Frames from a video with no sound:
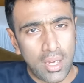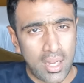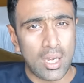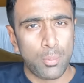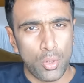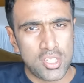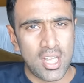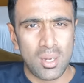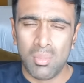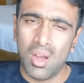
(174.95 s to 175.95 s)
கிரிக்கெட் போய்
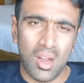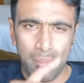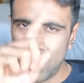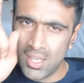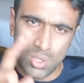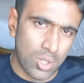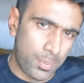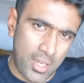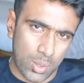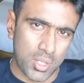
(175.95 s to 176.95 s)
சேருமா அப்படிங்கிறது ஒரு
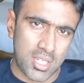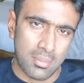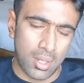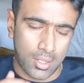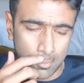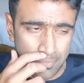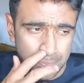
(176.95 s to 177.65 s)
பெரிய கொஸ்டின் மார்க்